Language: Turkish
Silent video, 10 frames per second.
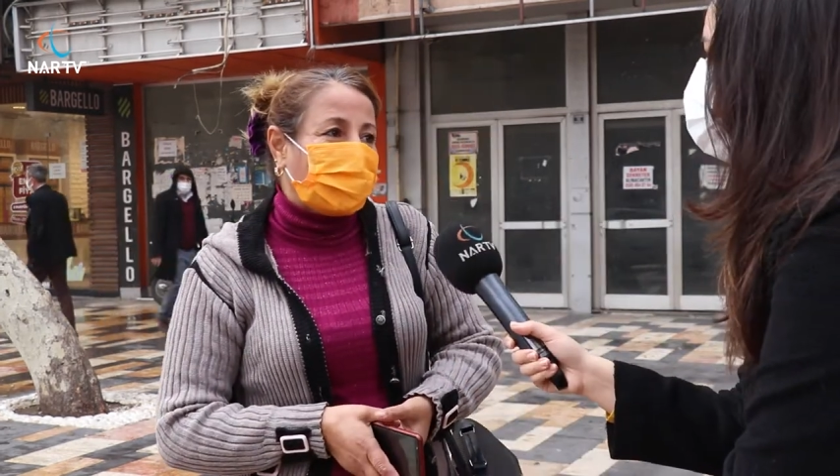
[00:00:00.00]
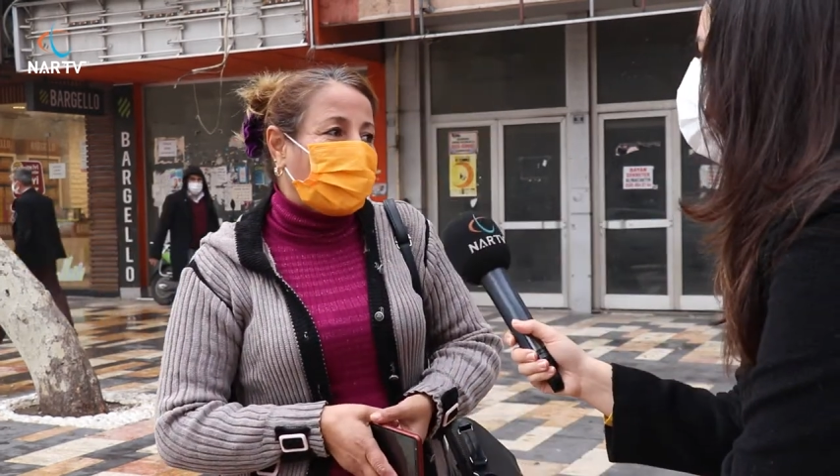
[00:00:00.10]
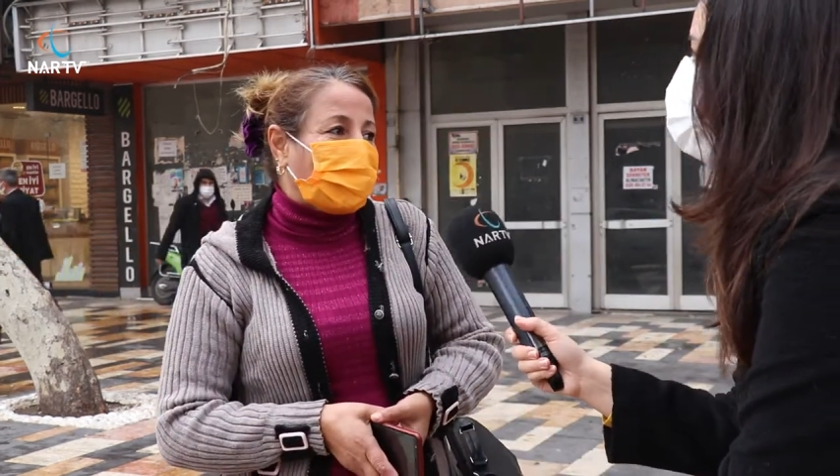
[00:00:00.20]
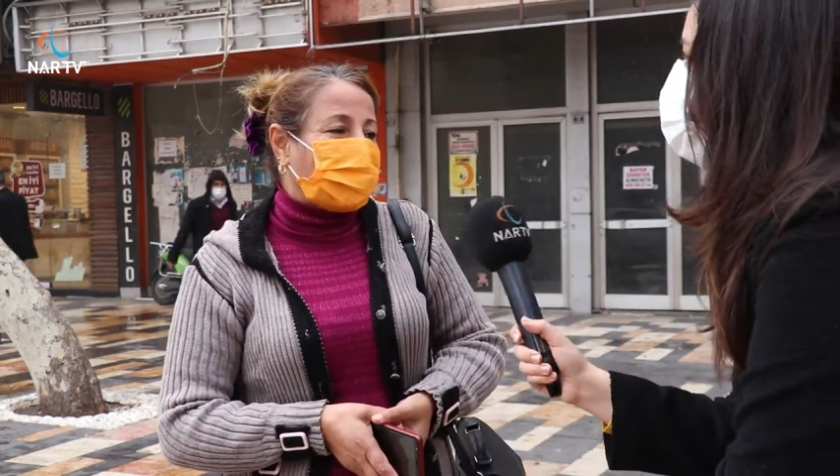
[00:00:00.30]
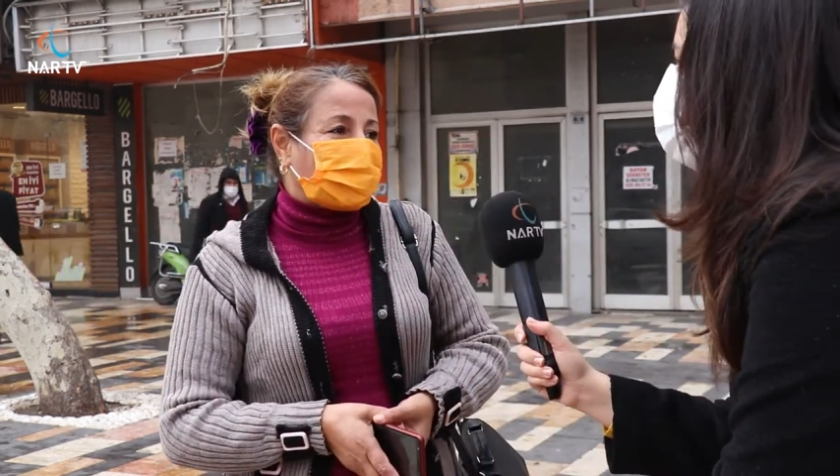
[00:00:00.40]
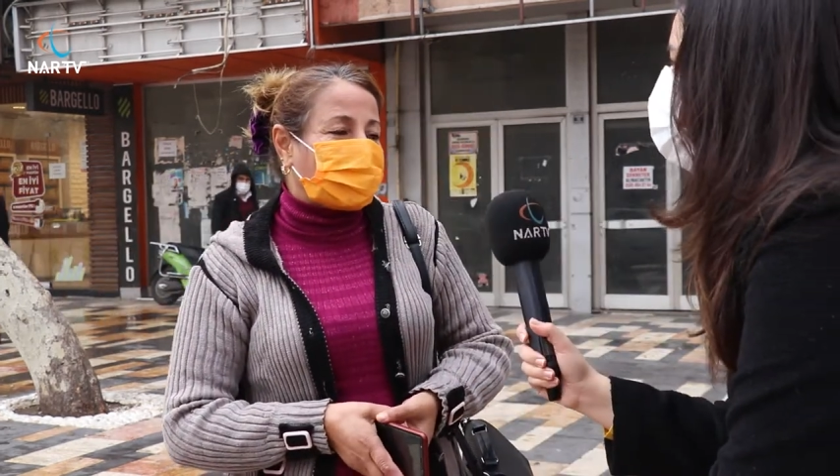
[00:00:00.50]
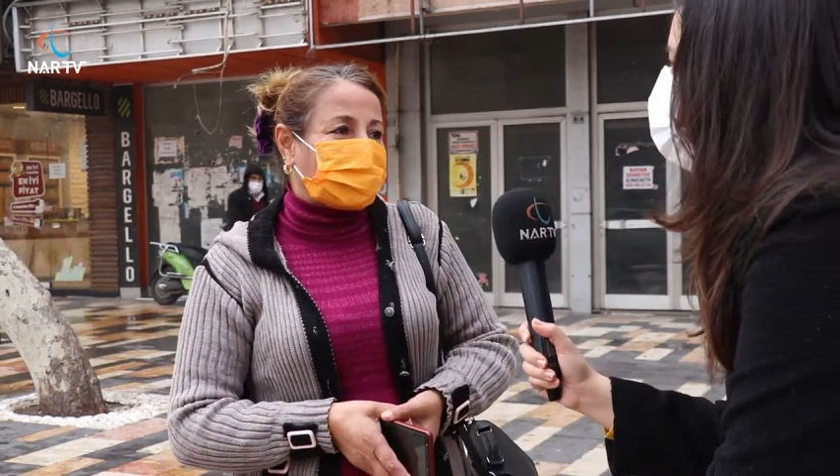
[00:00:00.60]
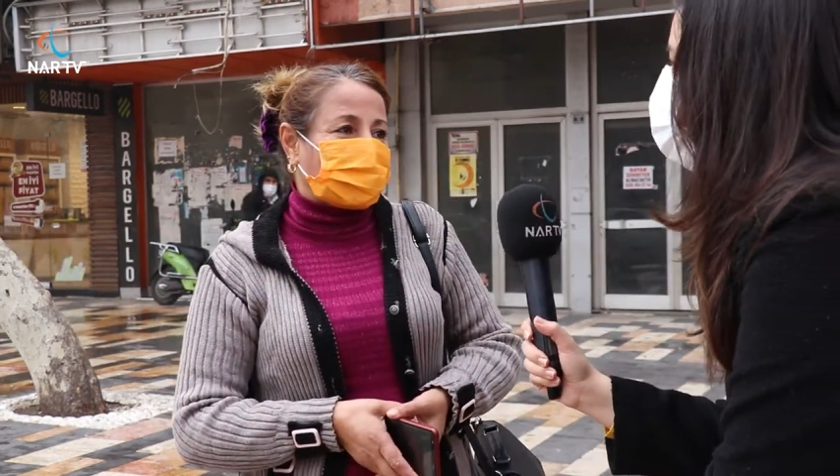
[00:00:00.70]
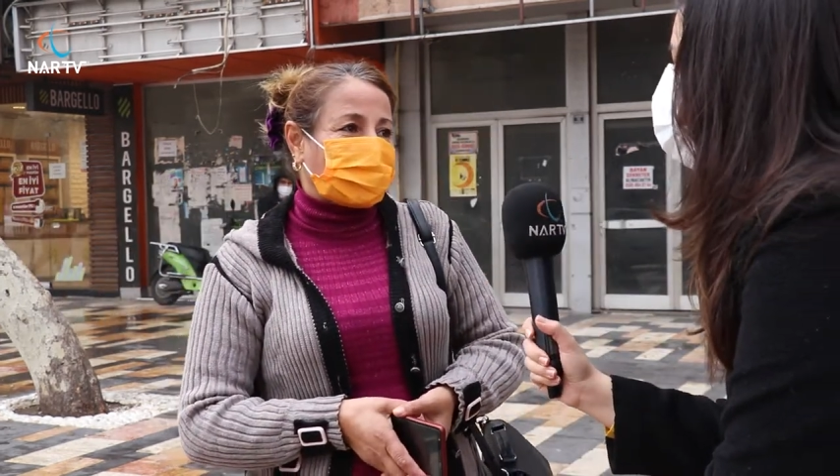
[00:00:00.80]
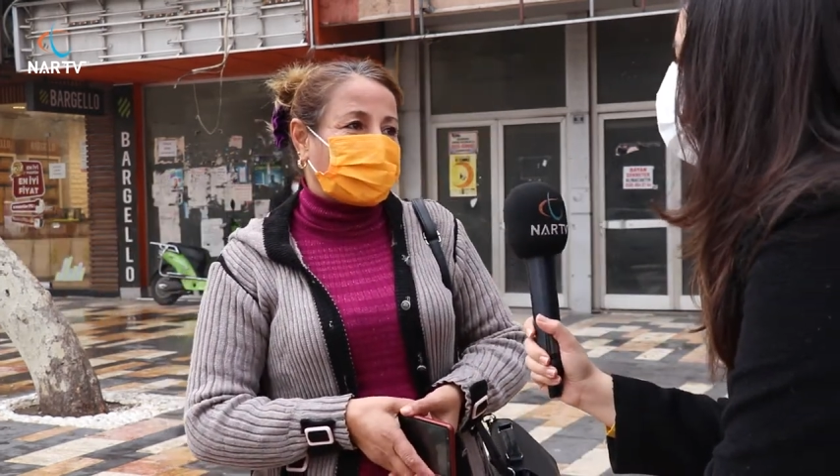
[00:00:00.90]
Sizce niye
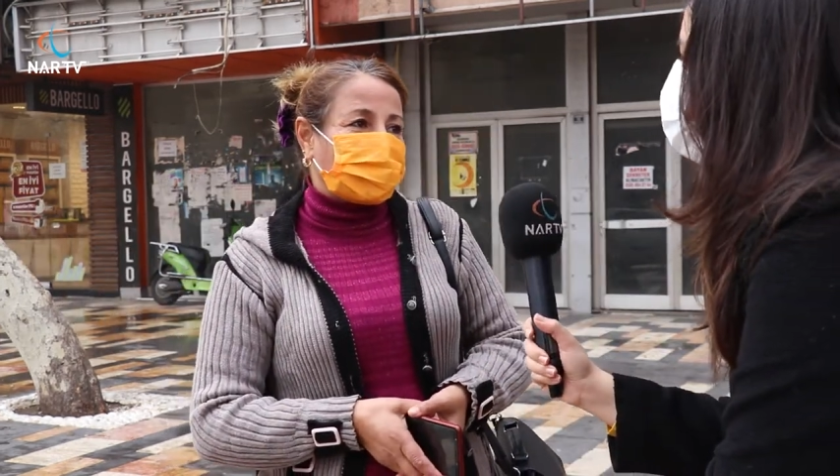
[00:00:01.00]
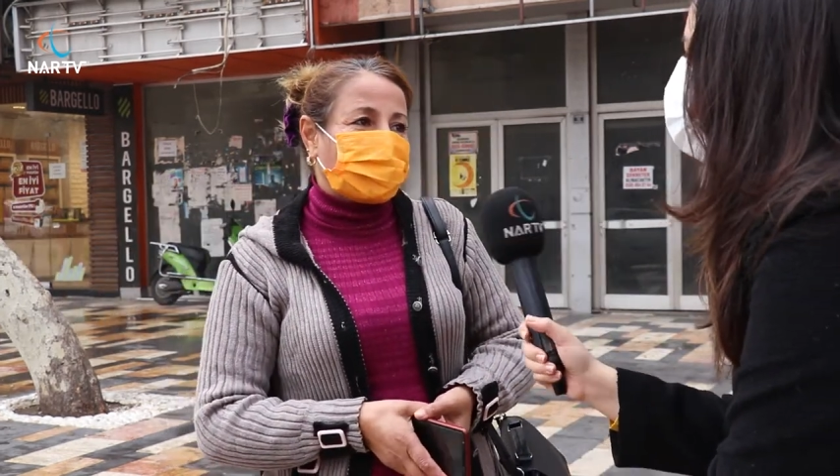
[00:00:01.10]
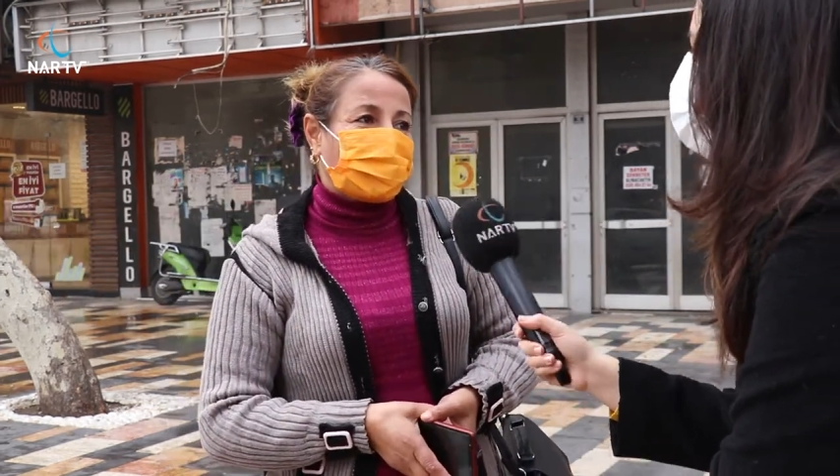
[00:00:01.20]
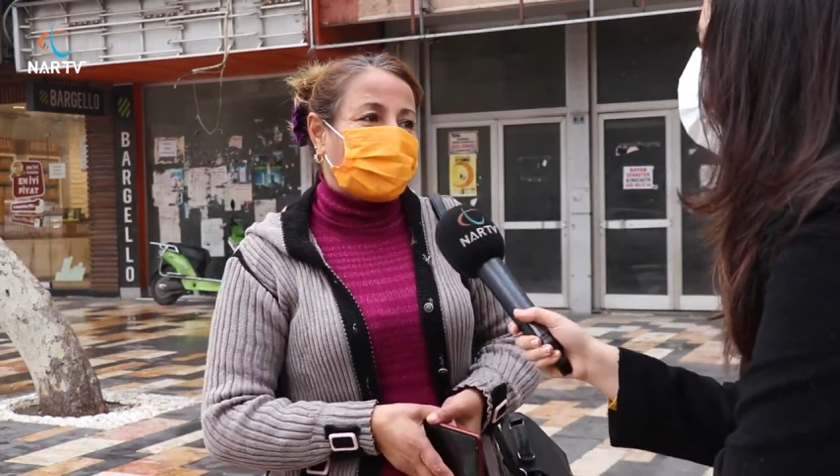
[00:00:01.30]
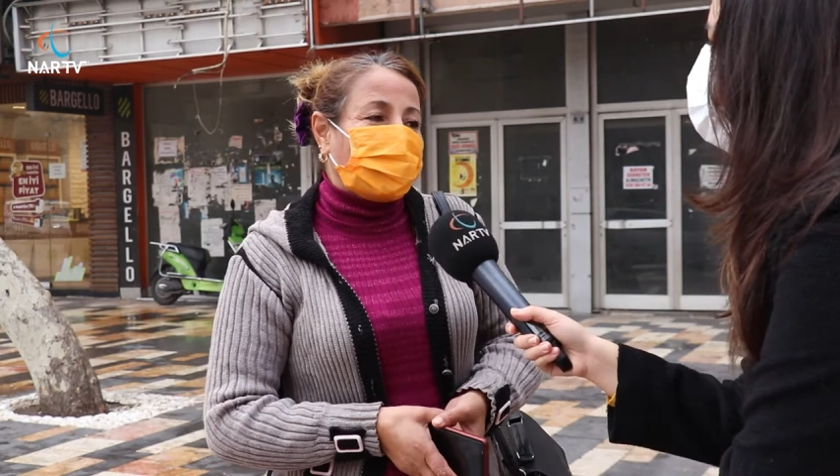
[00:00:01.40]
böyle söylediniz?